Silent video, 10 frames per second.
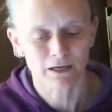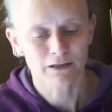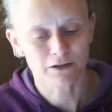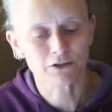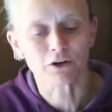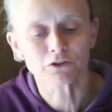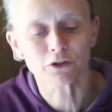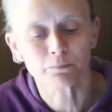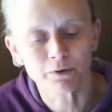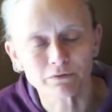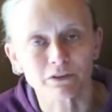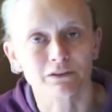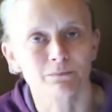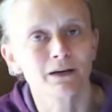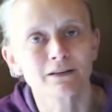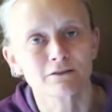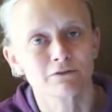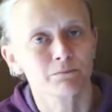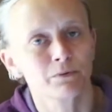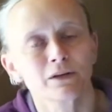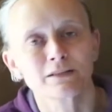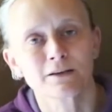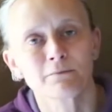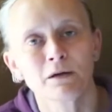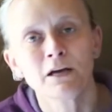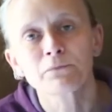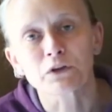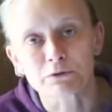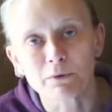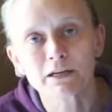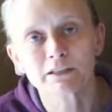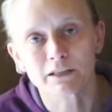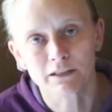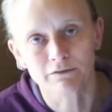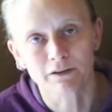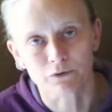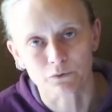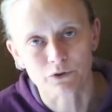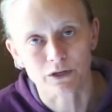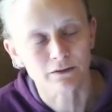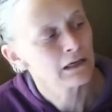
Jeśli chodzi o powieść, bardzo Wam polecam Śmierć archiwariusza.